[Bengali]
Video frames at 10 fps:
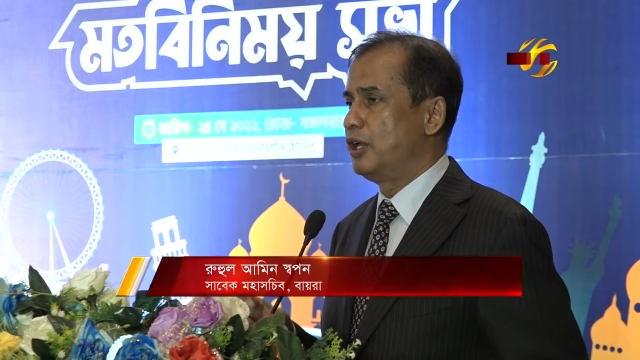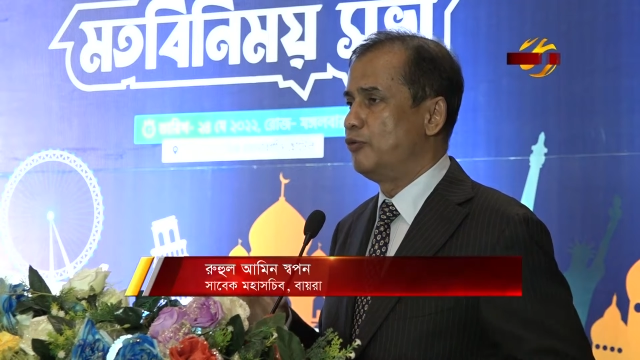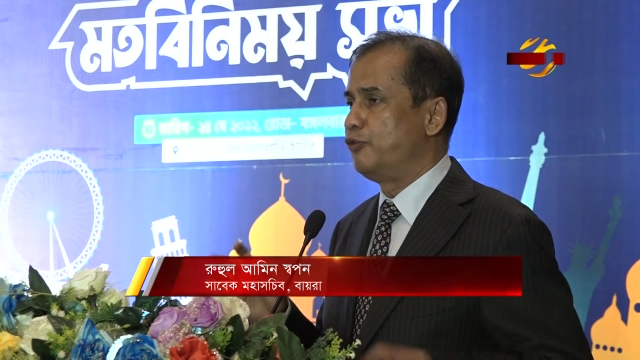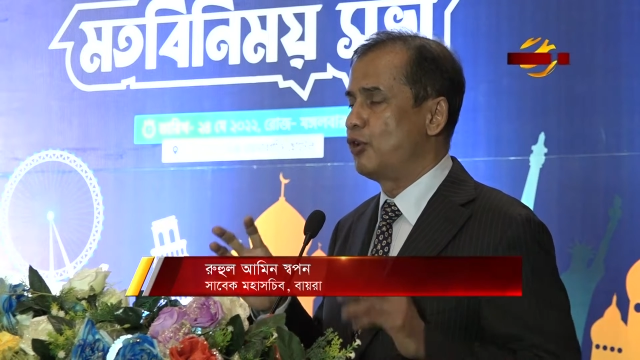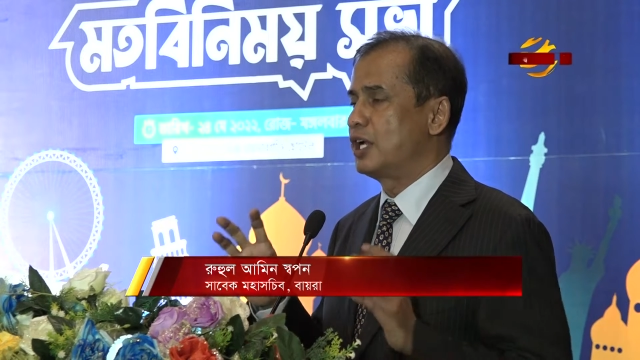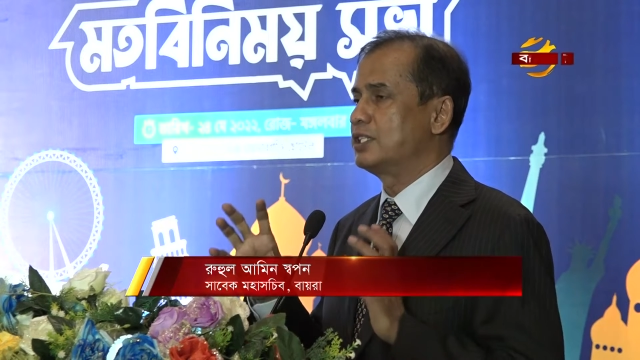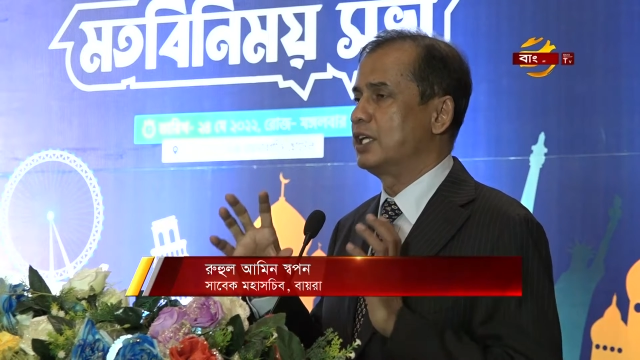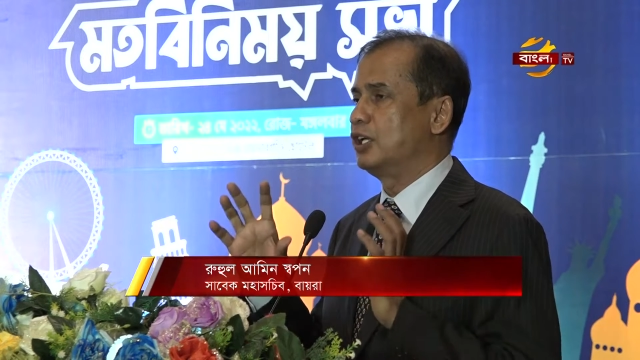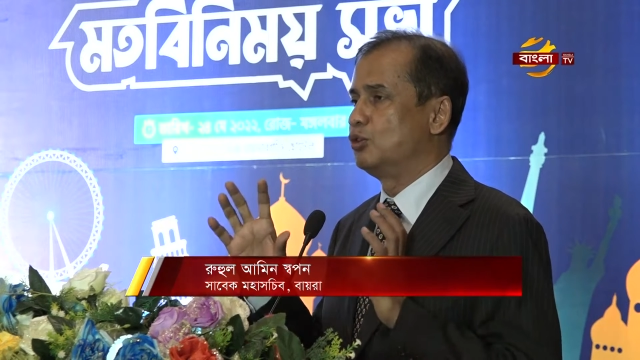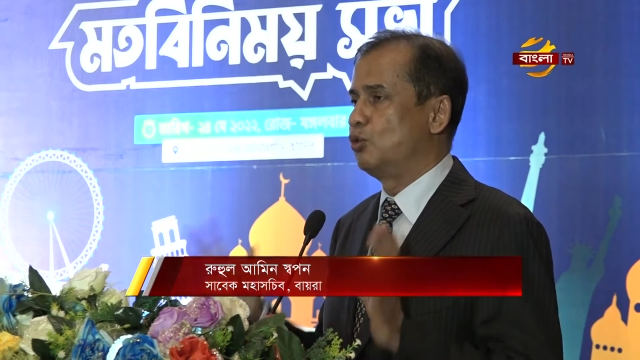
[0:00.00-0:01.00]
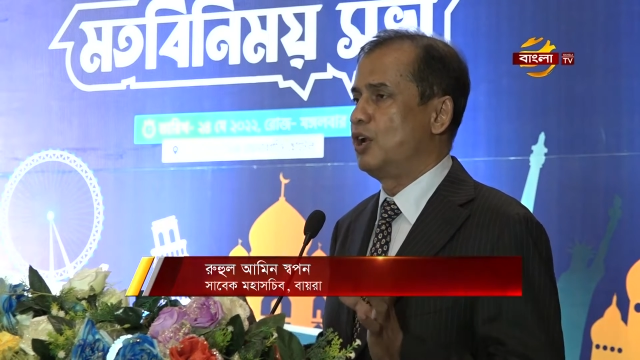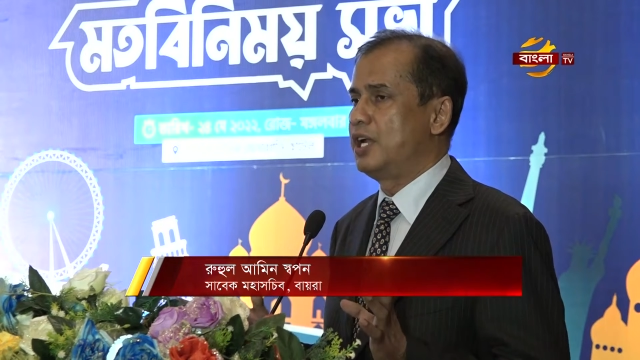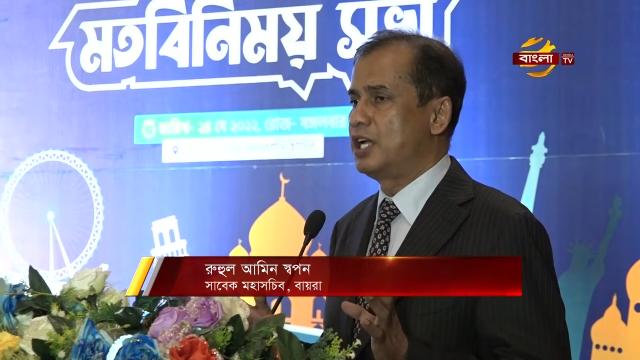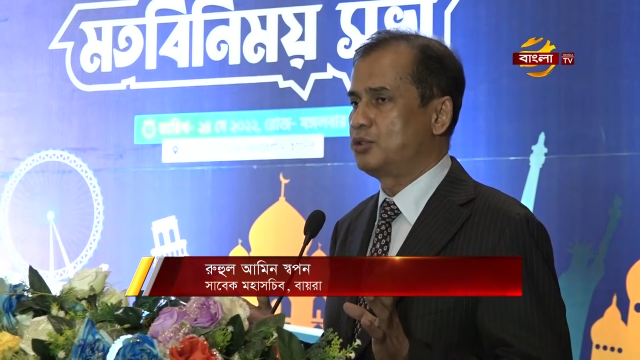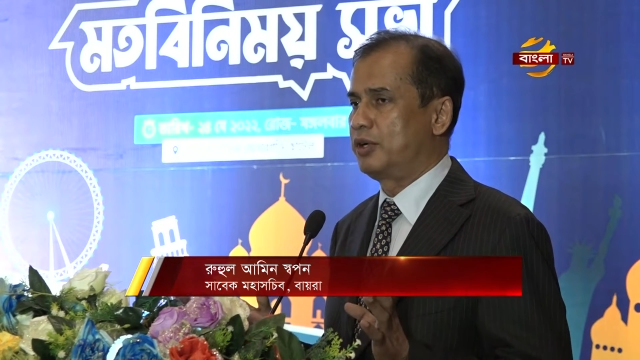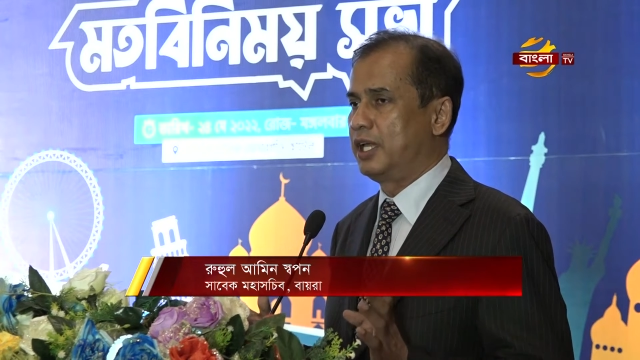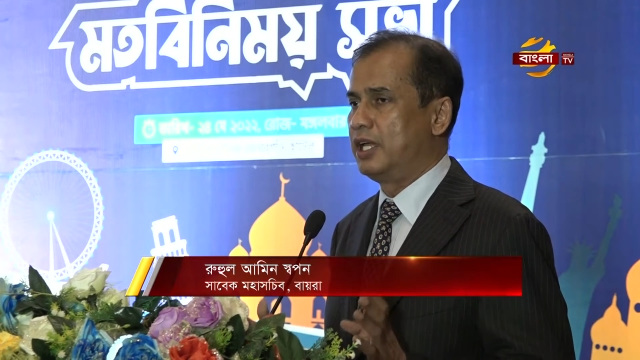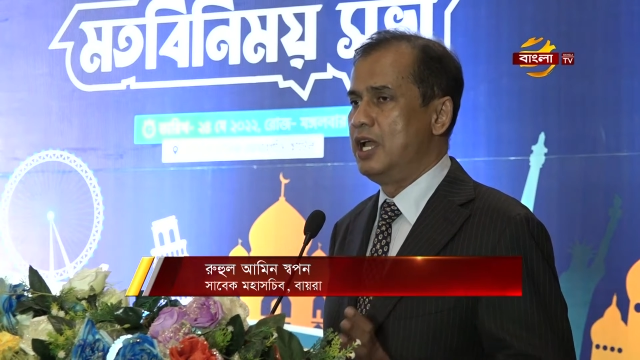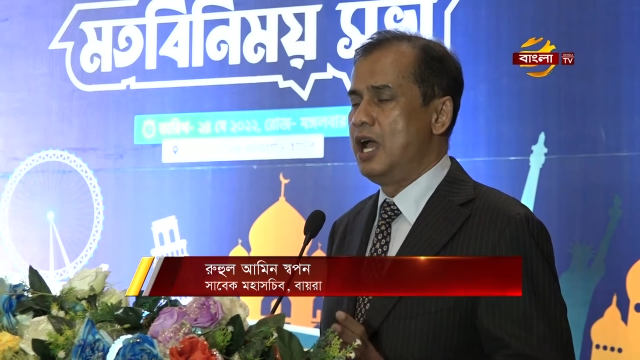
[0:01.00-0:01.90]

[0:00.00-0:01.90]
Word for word: না হয়ে ফোকাসটাকে দূরে না সরে